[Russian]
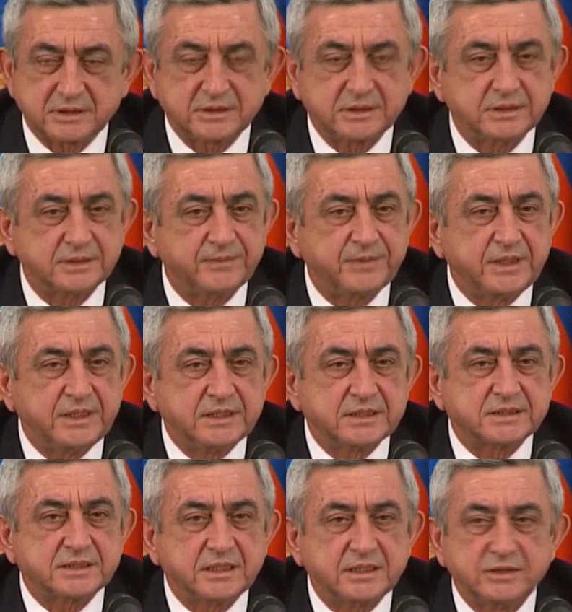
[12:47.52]
с
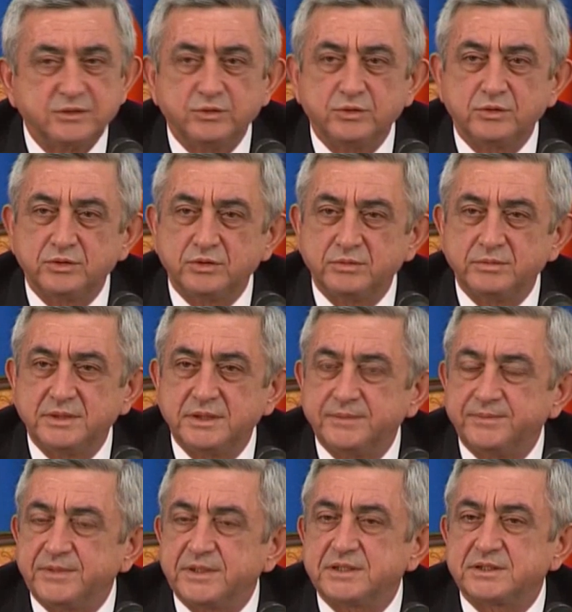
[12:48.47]

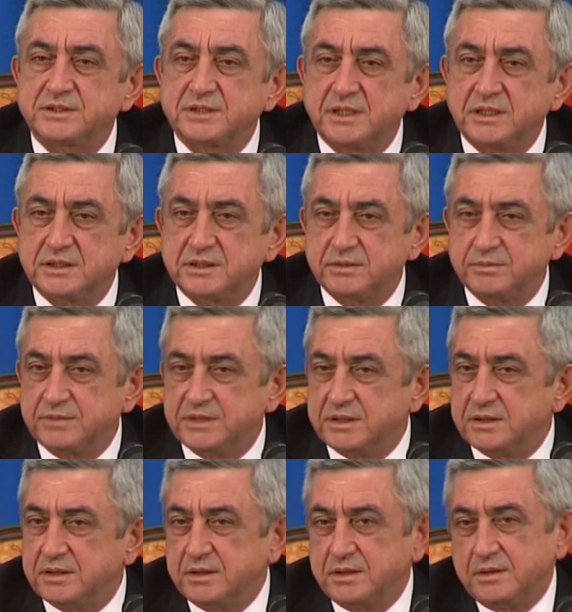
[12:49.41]
Соединенными
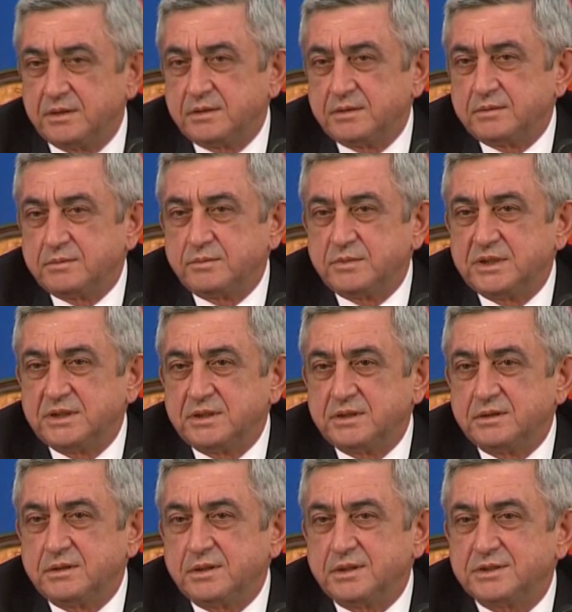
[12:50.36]
Штатами
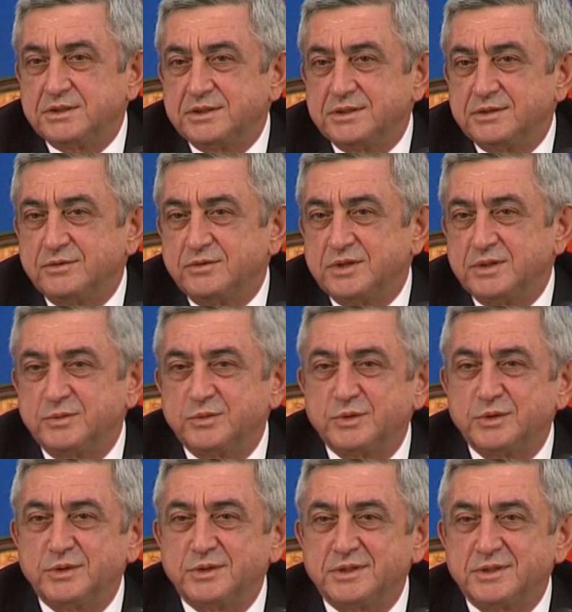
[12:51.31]
мы оцениваем
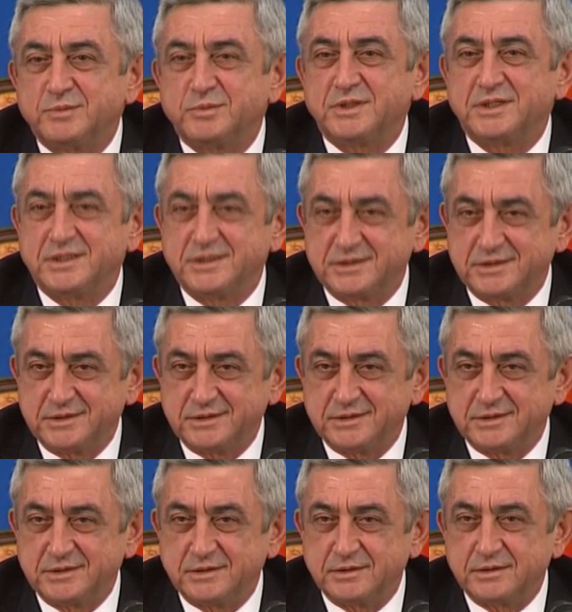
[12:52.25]
только
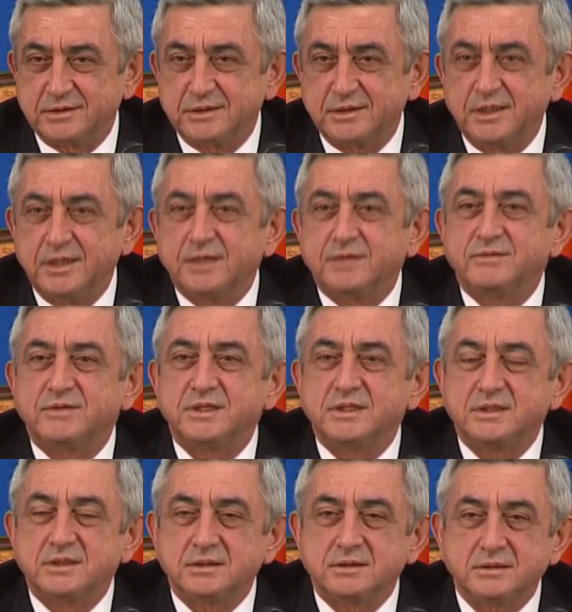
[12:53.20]
положительно.
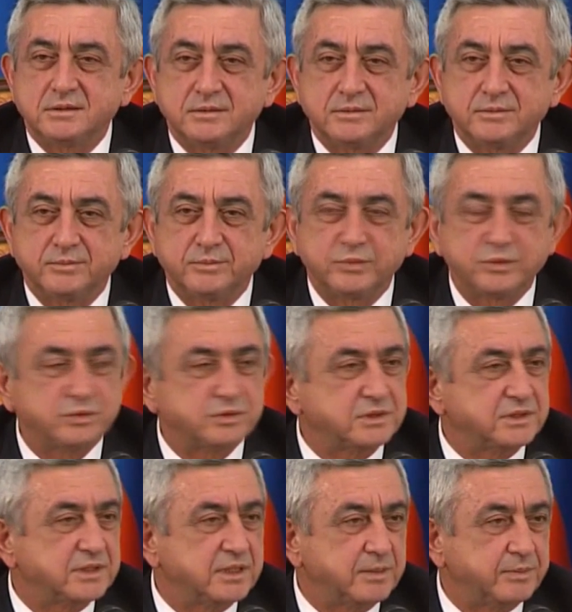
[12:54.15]
Вы
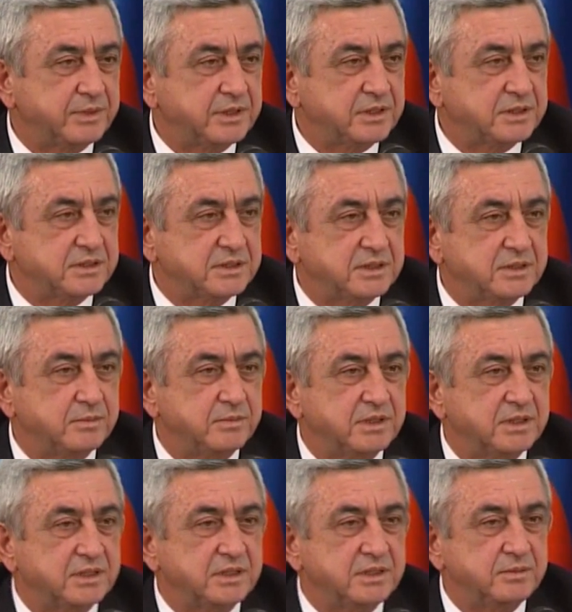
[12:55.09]
просто на практике
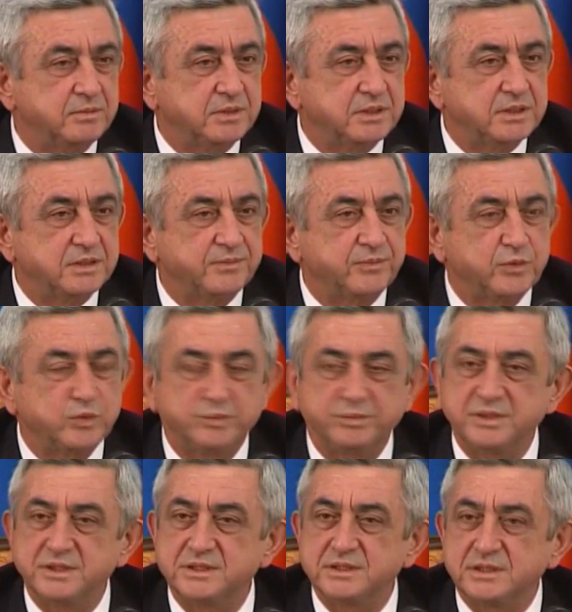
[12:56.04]
могли бы
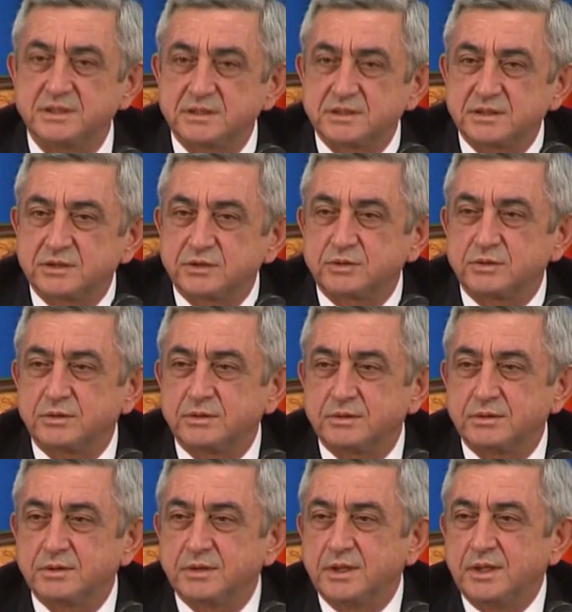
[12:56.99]
убедиться,
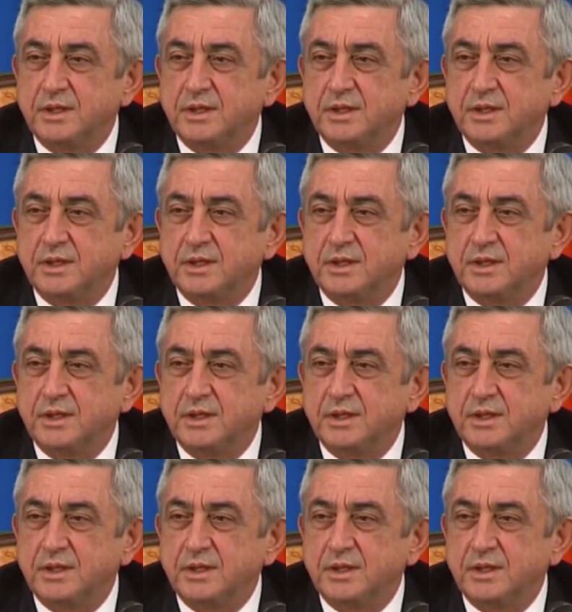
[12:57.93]
что